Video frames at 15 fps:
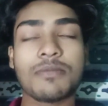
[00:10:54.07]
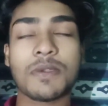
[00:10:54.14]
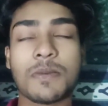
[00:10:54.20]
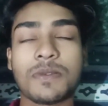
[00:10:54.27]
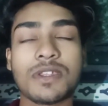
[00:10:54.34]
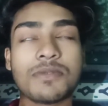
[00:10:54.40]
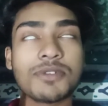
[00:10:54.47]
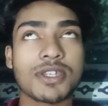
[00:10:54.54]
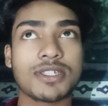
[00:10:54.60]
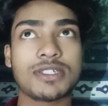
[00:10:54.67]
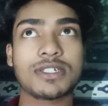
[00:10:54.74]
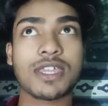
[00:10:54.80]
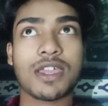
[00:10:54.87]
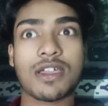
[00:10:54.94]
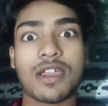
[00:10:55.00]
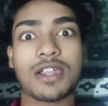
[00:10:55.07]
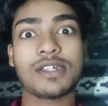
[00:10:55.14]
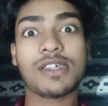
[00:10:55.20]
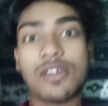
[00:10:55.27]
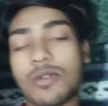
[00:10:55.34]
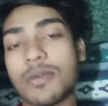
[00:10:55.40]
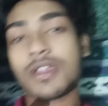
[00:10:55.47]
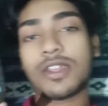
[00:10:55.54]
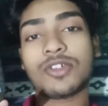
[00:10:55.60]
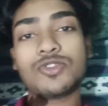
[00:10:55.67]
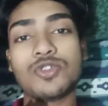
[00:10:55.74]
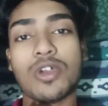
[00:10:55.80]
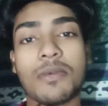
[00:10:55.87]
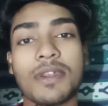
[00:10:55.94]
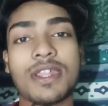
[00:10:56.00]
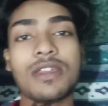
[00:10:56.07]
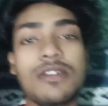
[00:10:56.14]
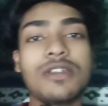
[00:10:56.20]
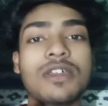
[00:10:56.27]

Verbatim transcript: ভেবেছিলাম জাস্ট কেক কাটাই হবে আর কিছু হবে না